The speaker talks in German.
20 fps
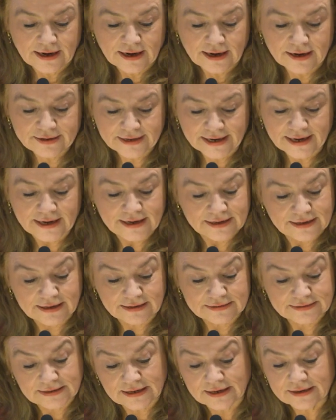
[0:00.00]
an der,
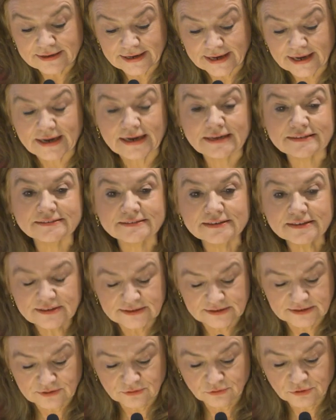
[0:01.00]
an der er
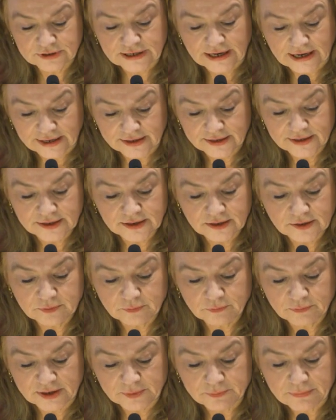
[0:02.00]
sich unter
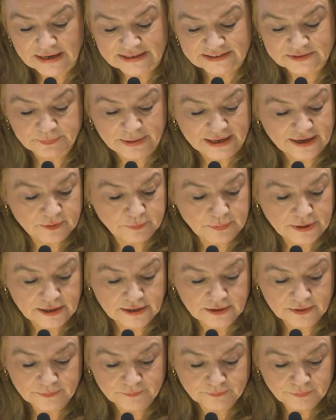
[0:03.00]
anderem mit Max
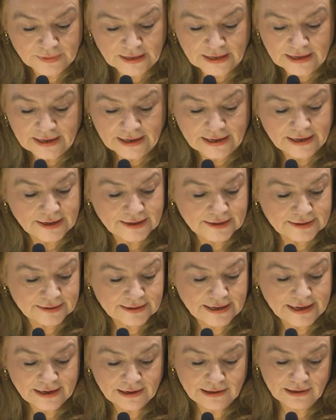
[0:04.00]
Beckmann,
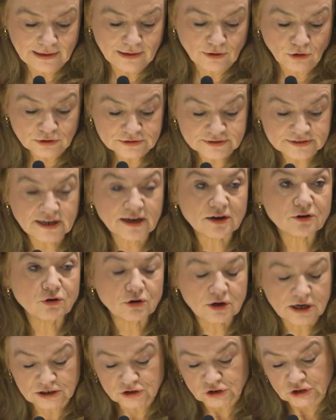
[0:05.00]
Erich Heckel, Oskar
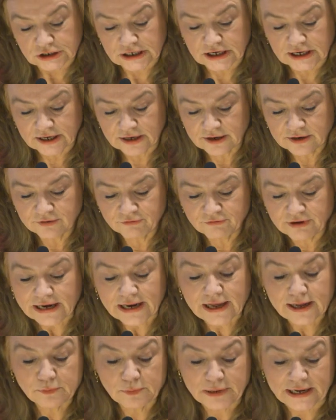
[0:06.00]
Kokoschka,
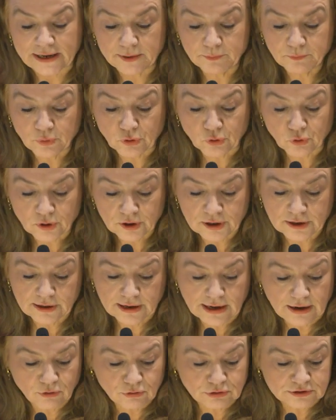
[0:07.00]
Wilhelm Lehmbruck,
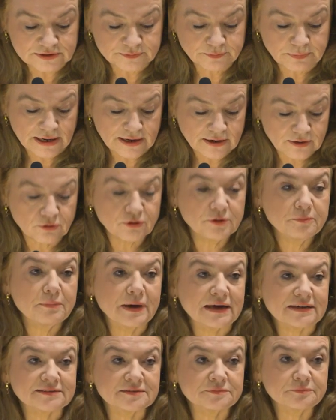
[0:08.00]
August Macke und
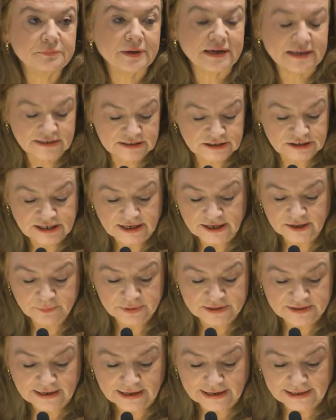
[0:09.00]
Max Pechstein
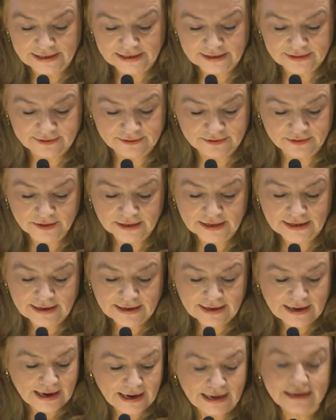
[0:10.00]
beteiligte.
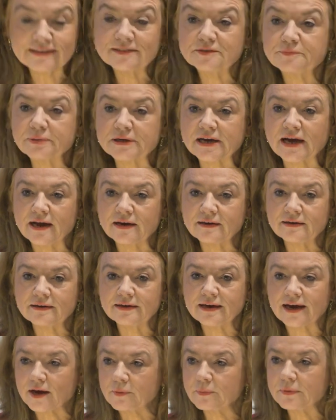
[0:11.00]
Alles bekannte
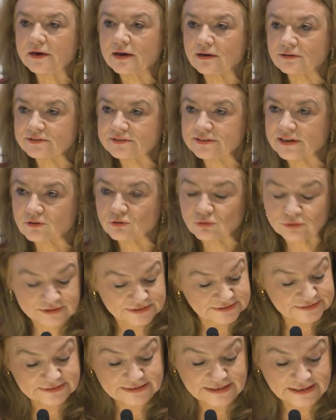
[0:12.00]
Namen aus der
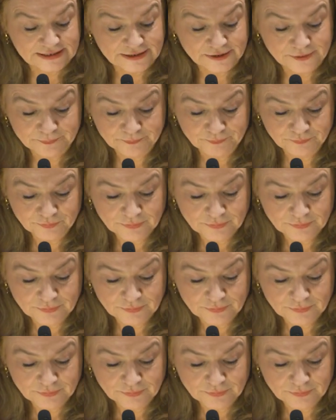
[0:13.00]
Kunstszene.